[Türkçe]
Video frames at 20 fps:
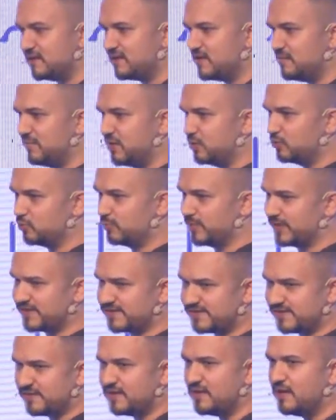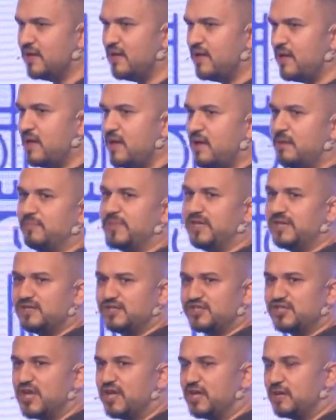kimlik numarası. Bir
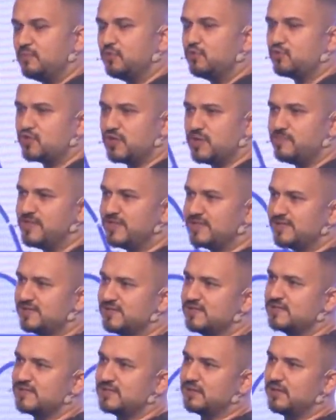şey gibi düşünebilirsiniz.